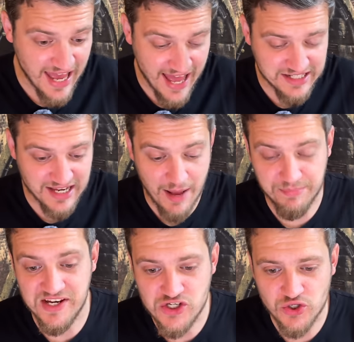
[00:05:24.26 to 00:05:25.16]
Herr Trapp,
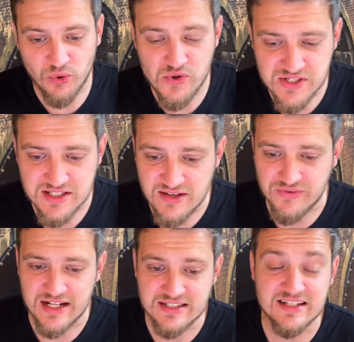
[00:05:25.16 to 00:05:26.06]
ich grüße Sie,
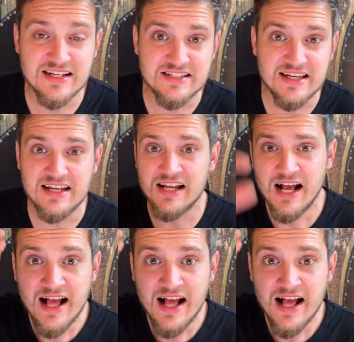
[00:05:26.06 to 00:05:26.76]
falls Sie das sehen.